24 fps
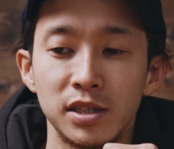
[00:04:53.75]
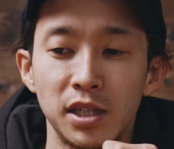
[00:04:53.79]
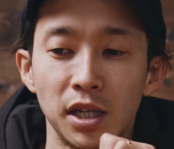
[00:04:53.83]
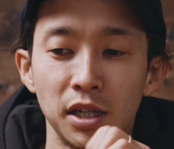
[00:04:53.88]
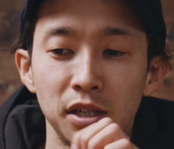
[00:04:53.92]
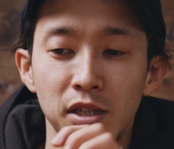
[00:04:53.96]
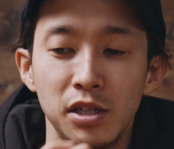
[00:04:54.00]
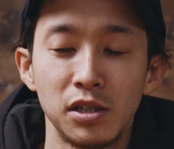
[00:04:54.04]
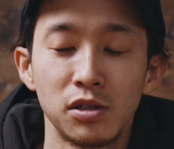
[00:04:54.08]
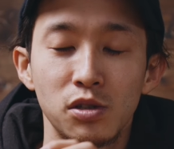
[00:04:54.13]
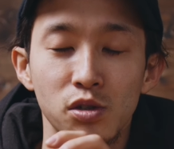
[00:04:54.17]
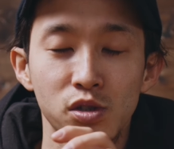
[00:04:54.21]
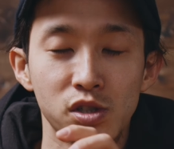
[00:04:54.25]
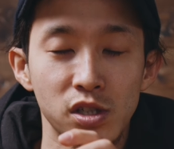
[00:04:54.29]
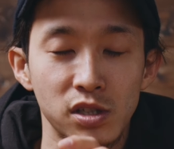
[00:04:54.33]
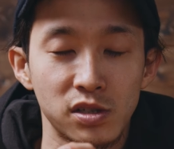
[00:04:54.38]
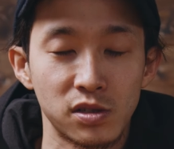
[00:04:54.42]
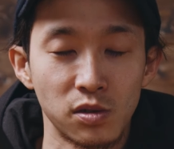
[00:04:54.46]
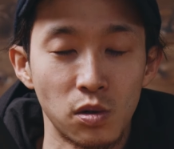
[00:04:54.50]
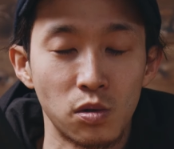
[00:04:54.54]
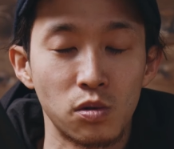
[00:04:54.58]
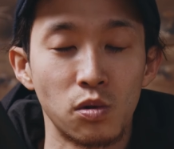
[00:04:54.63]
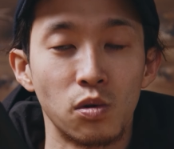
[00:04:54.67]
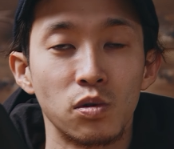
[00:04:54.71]
製品としては
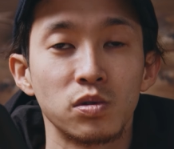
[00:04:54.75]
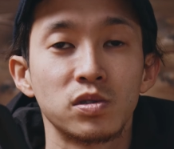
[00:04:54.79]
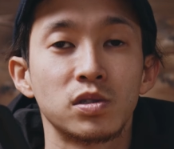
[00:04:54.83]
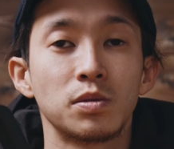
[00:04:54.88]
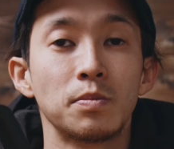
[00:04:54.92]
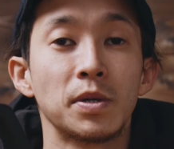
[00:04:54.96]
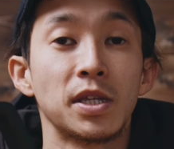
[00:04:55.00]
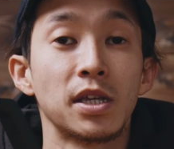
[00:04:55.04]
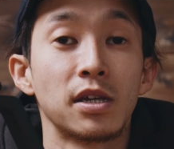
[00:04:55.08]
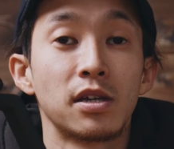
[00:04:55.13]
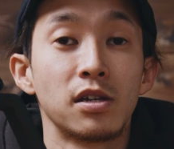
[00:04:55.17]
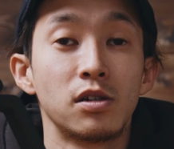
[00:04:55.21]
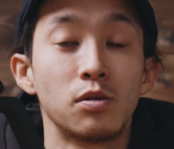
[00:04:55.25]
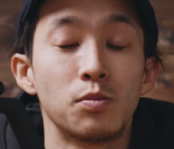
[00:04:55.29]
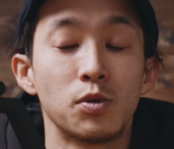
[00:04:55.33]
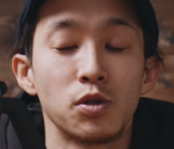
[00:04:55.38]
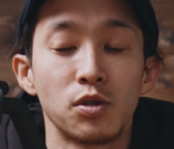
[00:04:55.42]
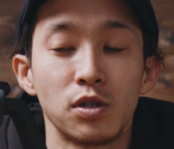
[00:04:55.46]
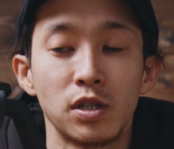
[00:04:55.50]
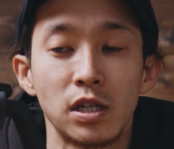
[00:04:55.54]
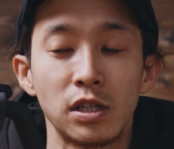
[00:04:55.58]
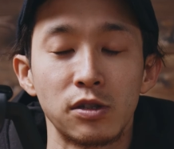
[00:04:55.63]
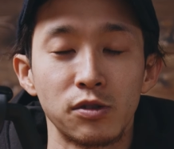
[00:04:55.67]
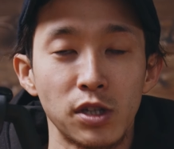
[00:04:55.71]
すごくおすすめできるも
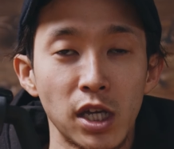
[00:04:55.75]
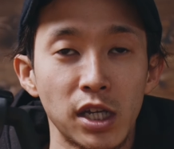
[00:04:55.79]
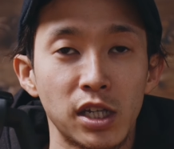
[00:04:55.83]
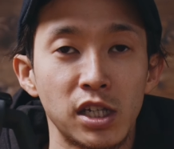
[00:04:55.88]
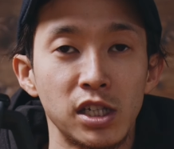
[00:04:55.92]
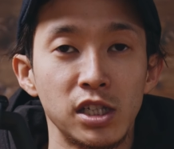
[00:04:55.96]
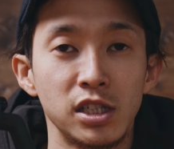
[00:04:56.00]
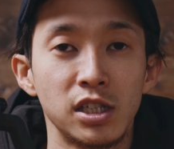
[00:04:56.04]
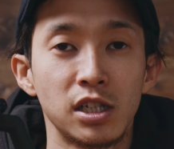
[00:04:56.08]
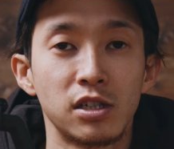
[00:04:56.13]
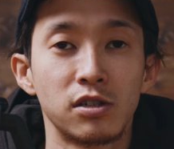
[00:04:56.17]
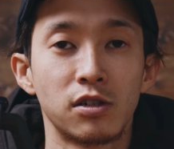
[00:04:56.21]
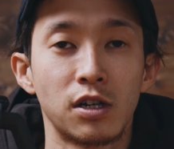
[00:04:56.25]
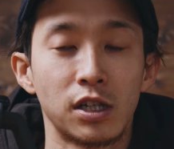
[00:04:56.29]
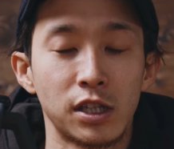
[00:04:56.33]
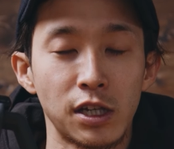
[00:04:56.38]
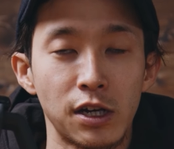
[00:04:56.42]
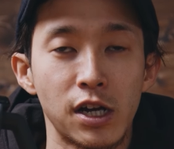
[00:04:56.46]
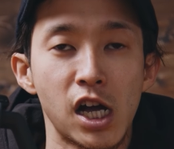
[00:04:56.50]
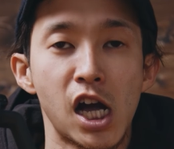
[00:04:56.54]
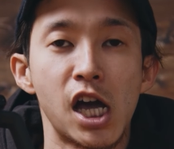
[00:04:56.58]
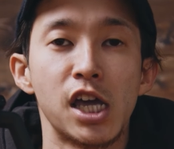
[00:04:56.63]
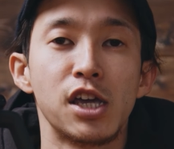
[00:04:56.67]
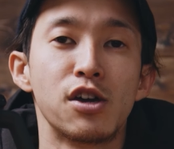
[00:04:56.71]
のなので気になる方
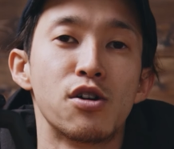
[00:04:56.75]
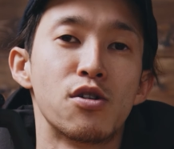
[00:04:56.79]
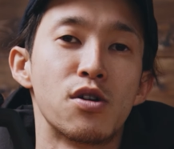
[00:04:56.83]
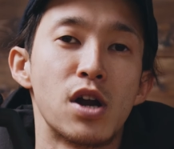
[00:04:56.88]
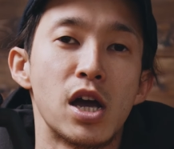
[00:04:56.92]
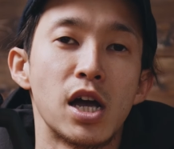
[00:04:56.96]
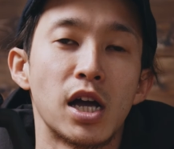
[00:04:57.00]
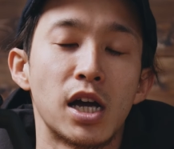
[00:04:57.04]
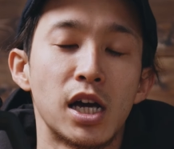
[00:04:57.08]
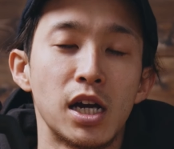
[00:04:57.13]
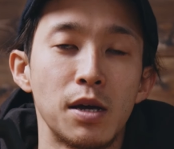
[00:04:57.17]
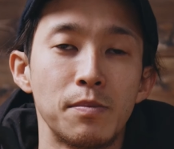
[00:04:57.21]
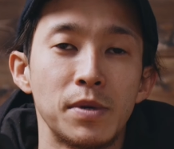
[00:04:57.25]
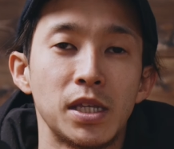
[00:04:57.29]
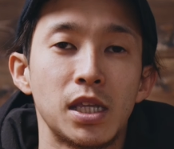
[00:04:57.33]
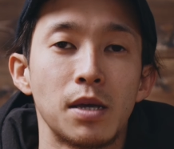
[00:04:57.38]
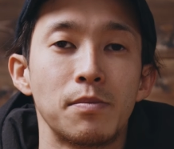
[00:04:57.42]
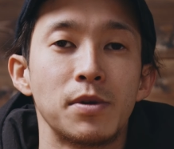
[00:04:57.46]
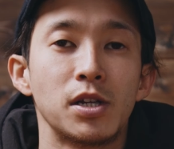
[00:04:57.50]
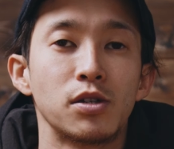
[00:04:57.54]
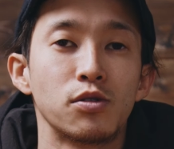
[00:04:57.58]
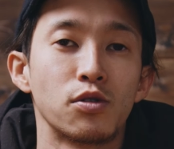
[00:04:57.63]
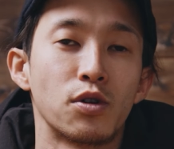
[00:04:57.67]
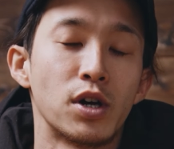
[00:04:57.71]
は概要欄から見て
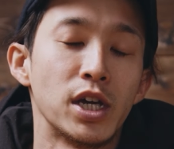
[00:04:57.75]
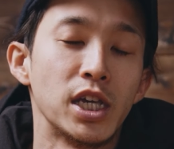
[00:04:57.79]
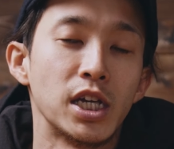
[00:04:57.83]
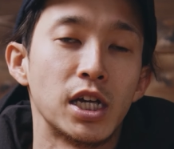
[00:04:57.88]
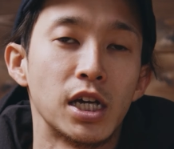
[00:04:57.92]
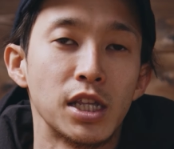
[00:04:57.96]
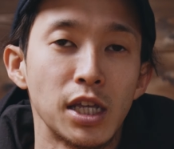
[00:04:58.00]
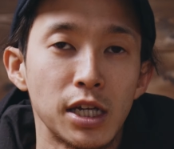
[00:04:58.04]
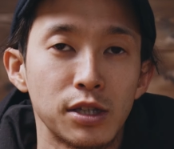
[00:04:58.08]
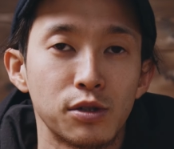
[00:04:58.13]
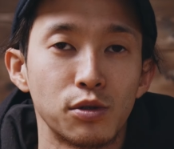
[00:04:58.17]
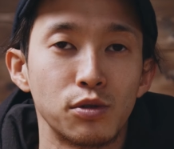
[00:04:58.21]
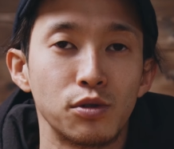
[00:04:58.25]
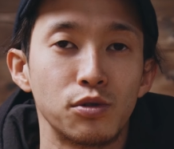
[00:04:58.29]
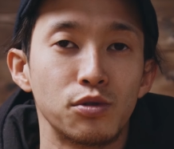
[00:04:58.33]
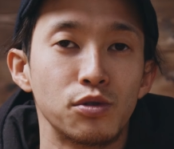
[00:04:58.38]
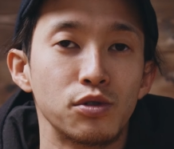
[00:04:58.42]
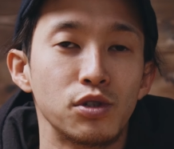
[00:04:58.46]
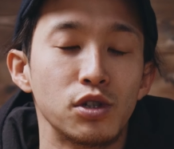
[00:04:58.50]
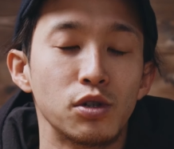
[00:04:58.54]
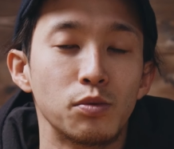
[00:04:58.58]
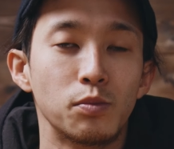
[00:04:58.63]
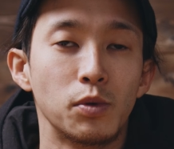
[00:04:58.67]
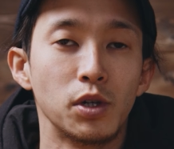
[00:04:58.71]
みるのがいいかなというふう
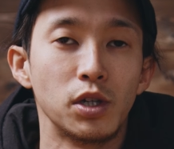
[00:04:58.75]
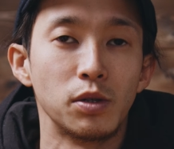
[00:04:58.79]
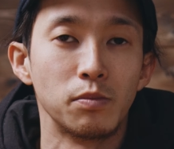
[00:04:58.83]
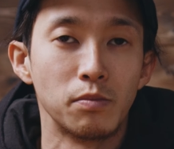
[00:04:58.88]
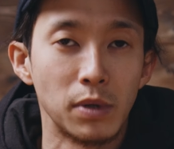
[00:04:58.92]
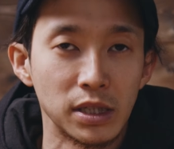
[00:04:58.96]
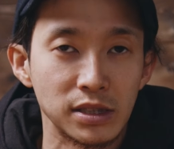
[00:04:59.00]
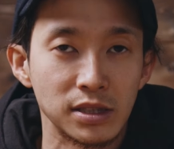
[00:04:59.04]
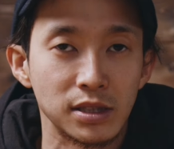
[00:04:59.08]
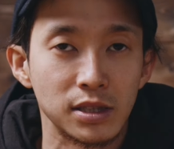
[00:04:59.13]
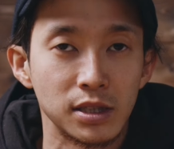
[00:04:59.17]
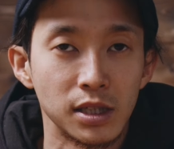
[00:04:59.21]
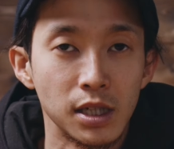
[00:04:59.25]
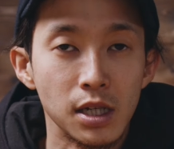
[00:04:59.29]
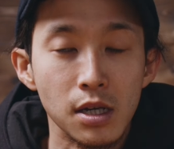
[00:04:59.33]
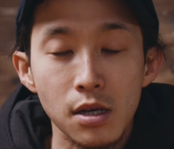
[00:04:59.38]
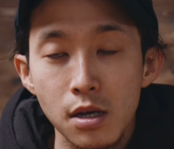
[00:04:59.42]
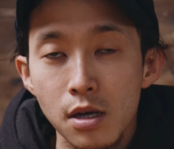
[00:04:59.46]
に思います